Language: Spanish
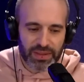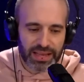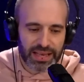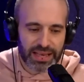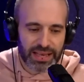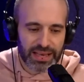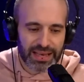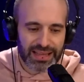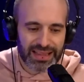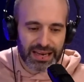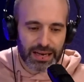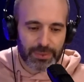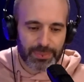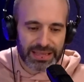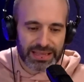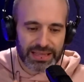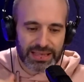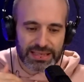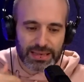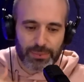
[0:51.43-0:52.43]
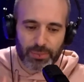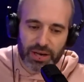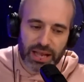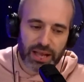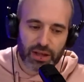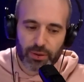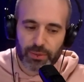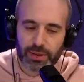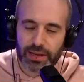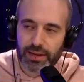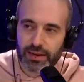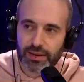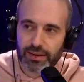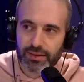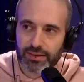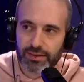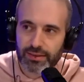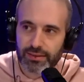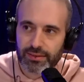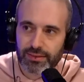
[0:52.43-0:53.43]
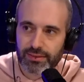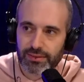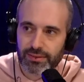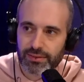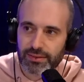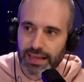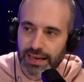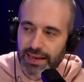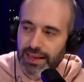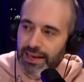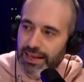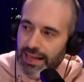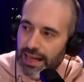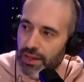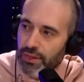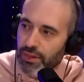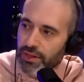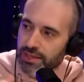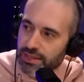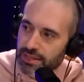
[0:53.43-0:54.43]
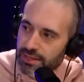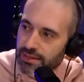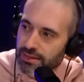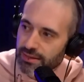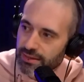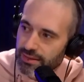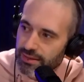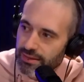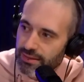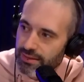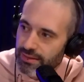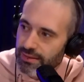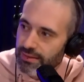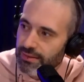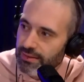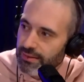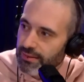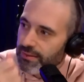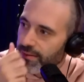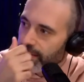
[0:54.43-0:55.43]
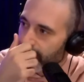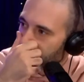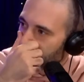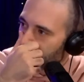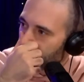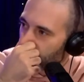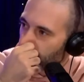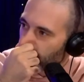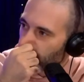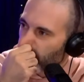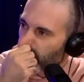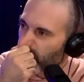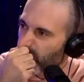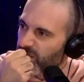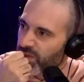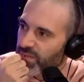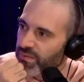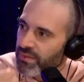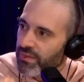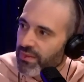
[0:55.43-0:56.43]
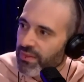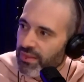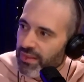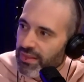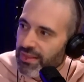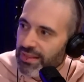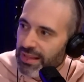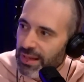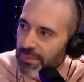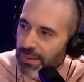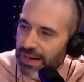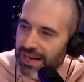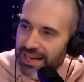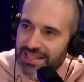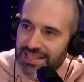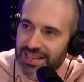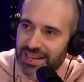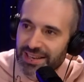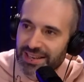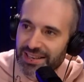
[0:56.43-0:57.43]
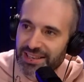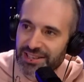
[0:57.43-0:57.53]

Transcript: Y, de repente se pone a llover. Daniel, ¿qué haces? Yo vivo al lado de la Rambla, me voy para casa. Te vas para casa.